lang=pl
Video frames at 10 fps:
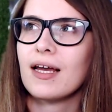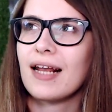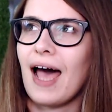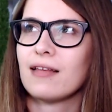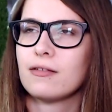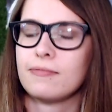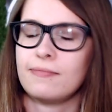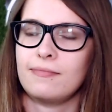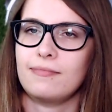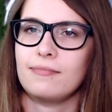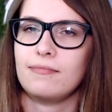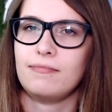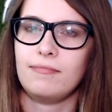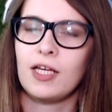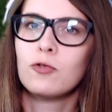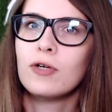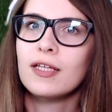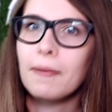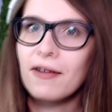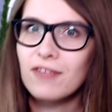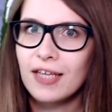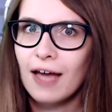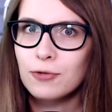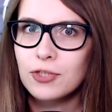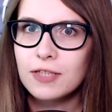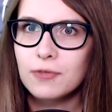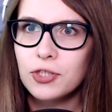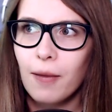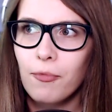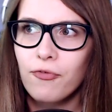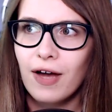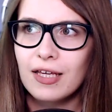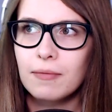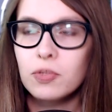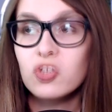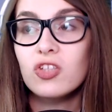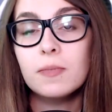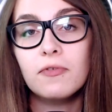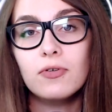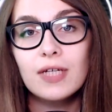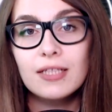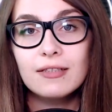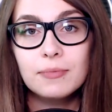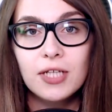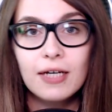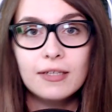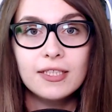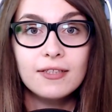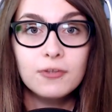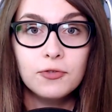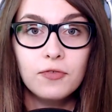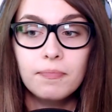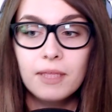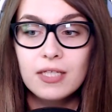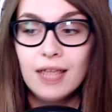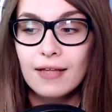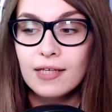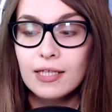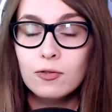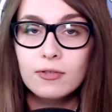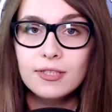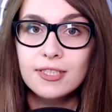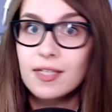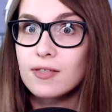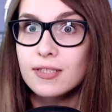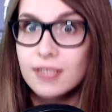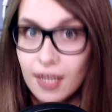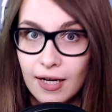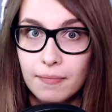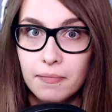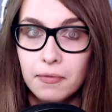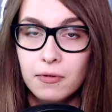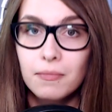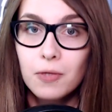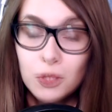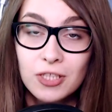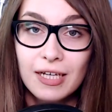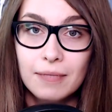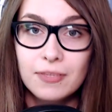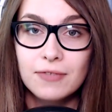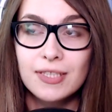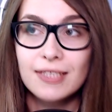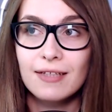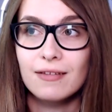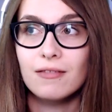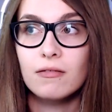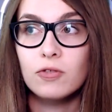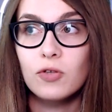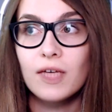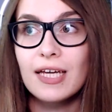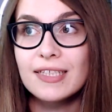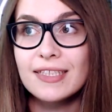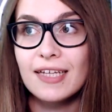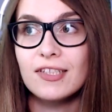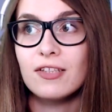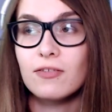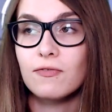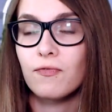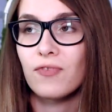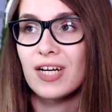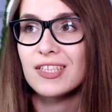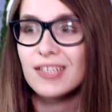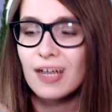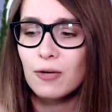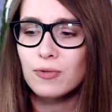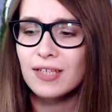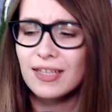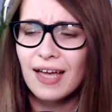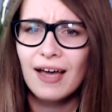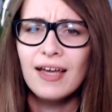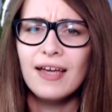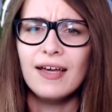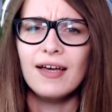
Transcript: rad, na które naprawdę ja już nie zwróciłam uwagi. Może to jest spowodowane tym, że ja siedzę już w tym 5 lat i ja niektórych rzeczy nie dostrzegam, bo może tak być, wiecie, człowiek jak siedzi, to wkracza taka rutyna